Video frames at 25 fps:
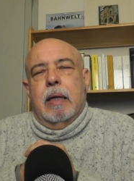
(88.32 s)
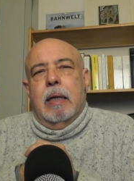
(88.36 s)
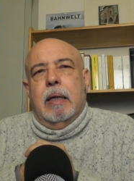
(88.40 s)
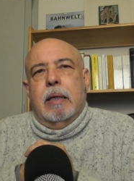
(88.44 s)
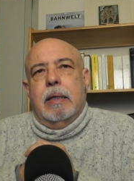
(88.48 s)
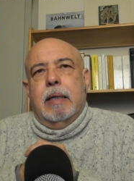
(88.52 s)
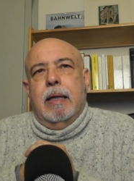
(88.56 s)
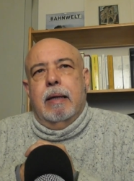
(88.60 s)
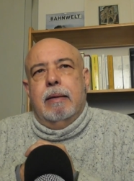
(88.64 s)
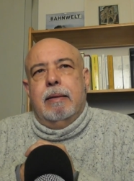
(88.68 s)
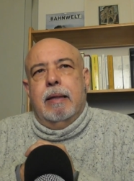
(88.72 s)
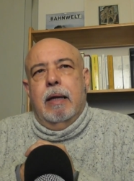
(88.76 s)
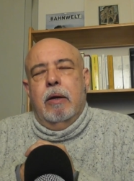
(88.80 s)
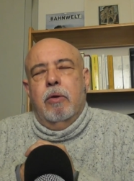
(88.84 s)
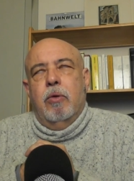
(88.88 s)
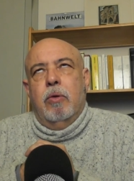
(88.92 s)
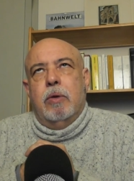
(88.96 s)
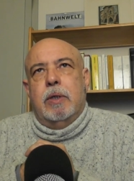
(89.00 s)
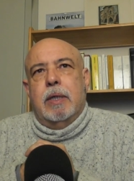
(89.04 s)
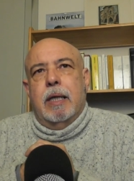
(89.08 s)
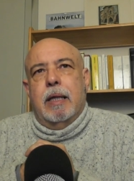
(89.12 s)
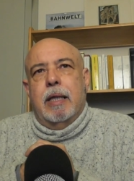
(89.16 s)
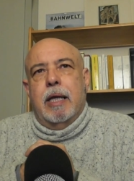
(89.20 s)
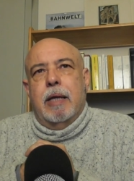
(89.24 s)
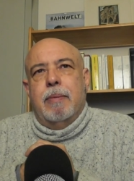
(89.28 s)
Y esta
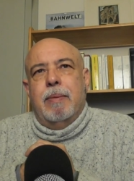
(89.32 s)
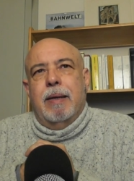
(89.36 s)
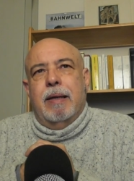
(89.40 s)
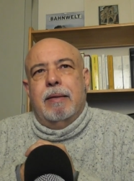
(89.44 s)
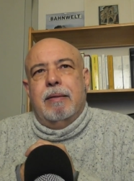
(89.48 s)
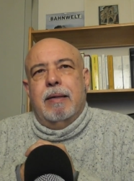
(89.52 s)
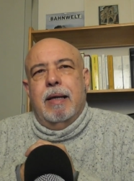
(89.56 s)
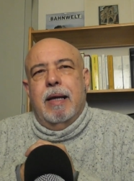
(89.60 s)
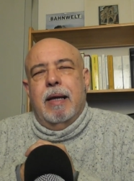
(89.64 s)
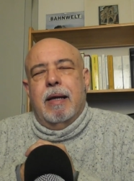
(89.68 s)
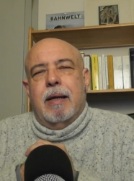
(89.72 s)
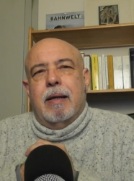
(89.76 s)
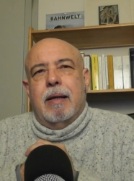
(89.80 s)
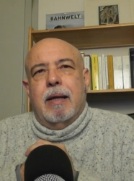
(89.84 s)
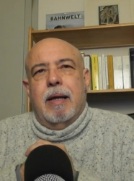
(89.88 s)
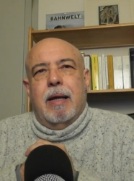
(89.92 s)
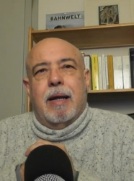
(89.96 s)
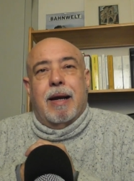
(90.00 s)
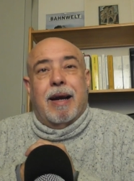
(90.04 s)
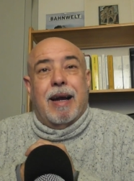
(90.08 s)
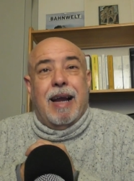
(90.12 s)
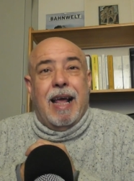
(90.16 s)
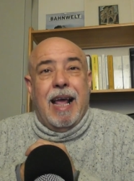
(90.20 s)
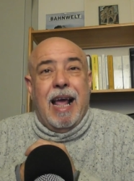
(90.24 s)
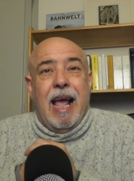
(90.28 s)
lucha debe ser
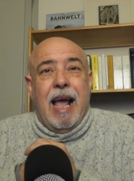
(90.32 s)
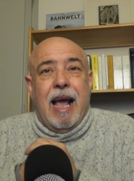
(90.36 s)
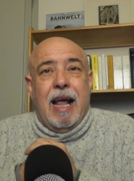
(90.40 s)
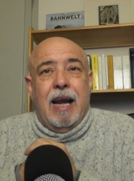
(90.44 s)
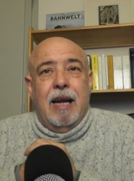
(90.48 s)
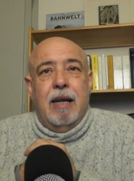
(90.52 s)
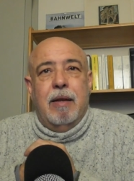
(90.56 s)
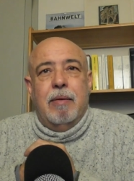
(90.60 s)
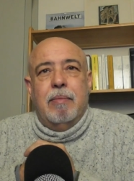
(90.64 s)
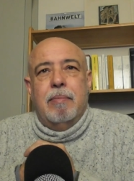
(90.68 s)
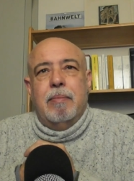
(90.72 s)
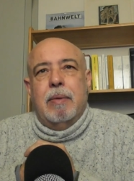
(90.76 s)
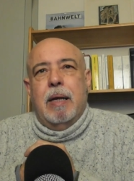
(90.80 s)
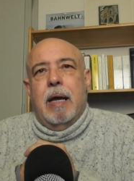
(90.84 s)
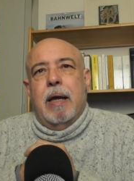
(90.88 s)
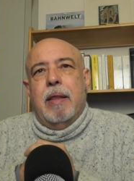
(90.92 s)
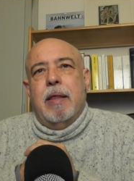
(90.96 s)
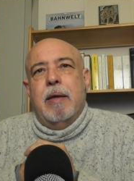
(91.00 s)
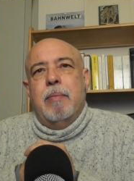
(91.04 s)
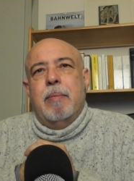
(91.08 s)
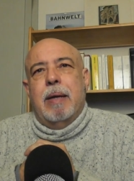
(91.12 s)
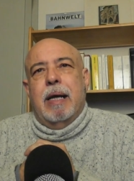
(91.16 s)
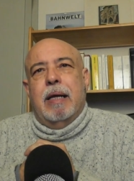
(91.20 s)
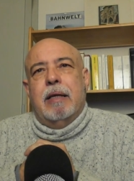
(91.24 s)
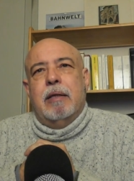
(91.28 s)
real,
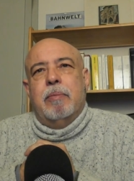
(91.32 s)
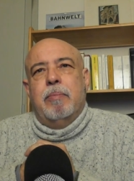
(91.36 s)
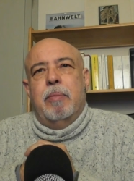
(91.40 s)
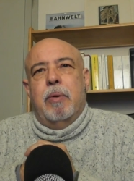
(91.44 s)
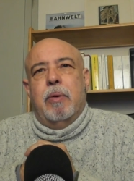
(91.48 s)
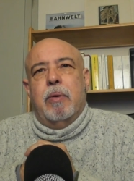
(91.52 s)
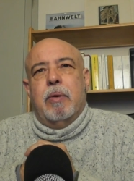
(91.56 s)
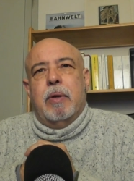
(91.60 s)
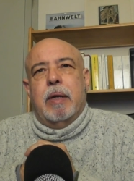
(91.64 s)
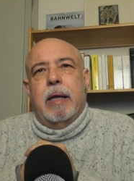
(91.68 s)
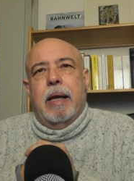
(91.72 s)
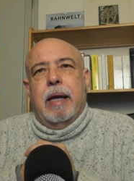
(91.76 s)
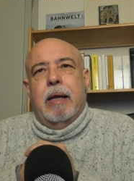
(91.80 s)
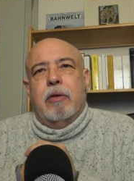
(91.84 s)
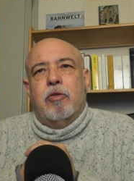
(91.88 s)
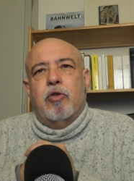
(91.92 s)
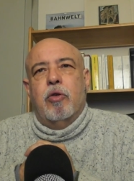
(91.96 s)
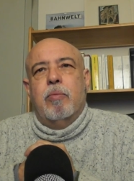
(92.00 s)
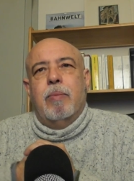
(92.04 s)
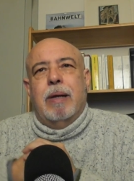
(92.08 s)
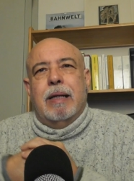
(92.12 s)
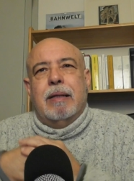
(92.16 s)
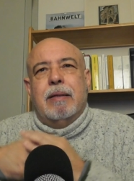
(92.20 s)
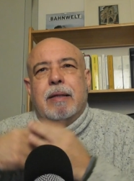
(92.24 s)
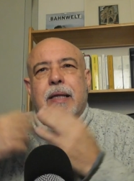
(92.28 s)
además, porque eso
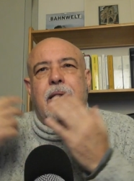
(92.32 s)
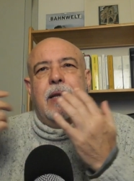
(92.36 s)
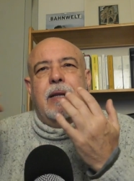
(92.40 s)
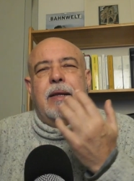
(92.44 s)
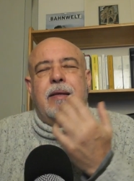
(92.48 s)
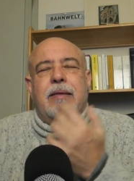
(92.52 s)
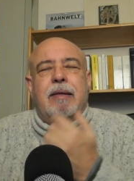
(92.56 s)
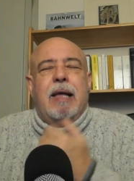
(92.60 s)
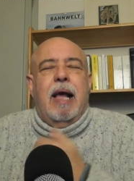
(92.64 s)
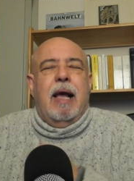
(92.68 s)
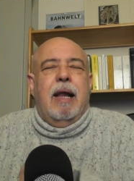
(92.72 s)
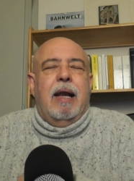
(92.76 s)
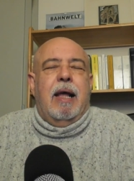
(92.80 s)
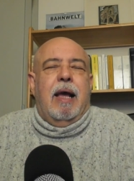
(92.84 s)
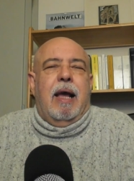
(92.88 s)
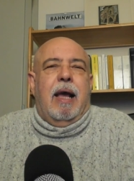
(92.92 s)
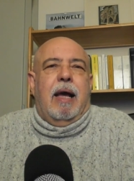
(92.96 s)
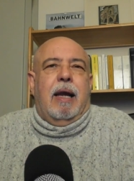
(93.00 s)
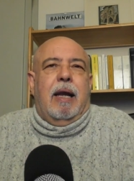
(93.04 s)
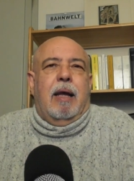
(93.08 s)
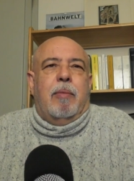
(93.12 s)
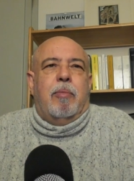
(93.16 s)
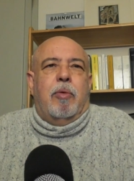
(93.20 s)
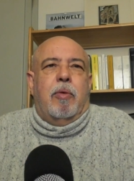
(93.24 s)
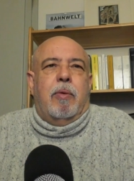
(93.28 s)
mantiene sana a
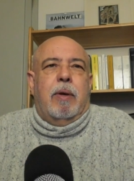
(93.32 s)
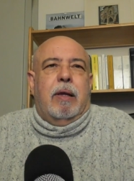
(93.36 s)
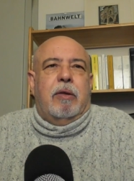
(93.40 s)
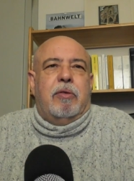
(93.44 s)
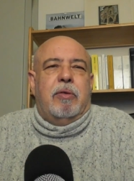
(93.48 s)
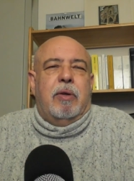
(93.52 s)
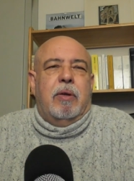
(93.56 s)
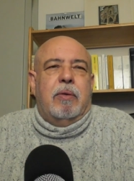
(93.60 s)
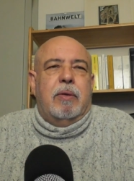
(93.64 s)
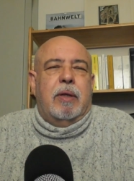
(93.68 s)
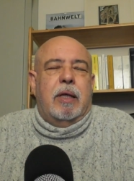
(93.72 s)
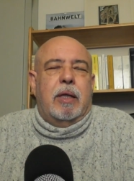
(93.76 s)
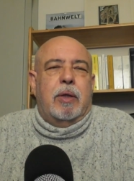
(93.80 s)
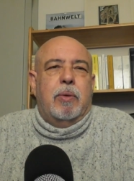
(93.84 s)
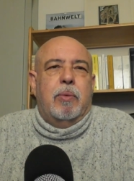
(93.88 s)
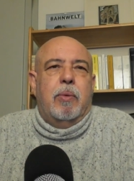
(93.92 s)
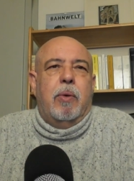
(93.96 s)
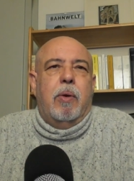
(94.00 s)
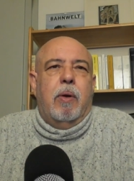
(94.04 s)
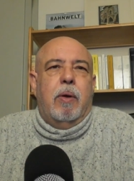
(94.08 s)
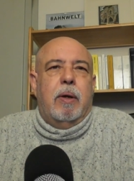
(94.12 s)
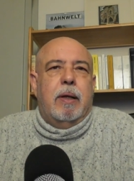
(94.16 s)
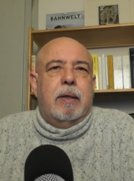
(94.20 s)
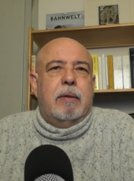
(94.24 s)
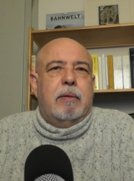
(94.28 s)
la población de
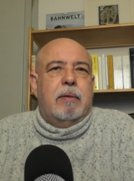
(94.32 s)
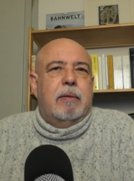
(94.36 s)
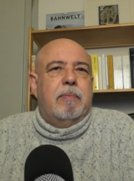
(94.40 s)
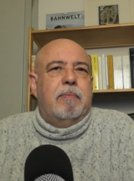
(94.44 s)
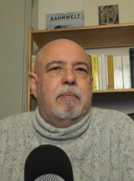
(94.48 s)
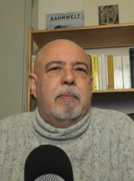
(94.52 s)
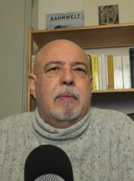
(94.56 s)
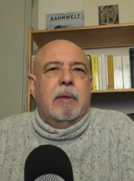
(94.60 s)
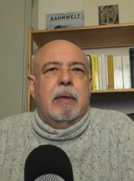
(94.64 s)
tiburones,